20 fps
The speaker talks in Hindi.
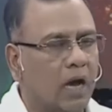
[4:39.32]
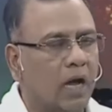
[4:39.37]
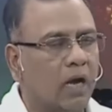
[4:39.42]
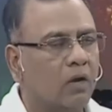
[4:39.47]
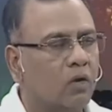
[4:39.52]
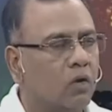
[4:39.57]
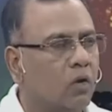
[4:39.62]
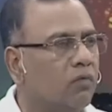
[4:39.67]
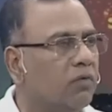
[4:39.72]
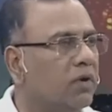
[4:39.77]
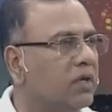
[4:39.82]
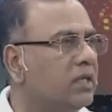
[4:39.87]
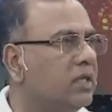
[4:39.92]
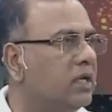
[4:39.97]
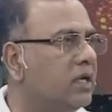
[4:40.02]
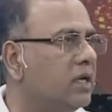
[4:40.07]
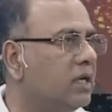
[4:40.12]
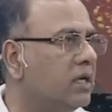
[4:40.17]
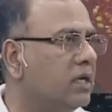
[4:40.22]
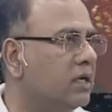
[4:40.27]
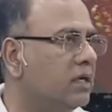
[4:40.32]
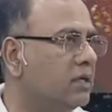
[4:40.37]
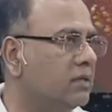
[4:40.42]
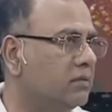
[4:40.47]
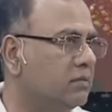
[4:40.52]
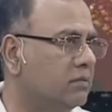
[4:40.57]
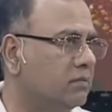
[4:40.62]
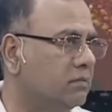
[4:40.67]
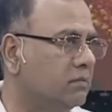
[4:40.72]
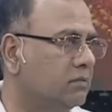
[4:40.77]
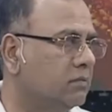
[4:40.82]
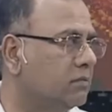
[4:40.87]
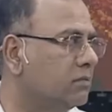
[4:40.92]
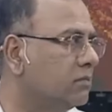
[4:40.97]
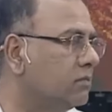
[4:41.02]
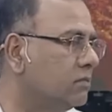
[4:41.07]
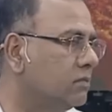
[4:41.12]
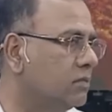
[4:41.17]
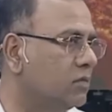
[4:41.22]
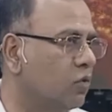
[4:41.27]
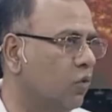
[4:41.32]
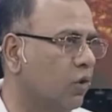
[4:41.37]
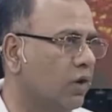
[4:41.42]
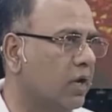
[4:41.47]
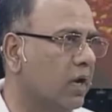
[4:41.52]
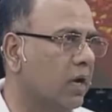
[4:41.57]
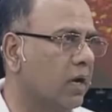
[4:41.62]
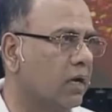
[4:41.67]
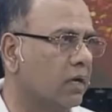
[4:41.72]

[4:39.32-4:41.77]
आल गो विद कोयटा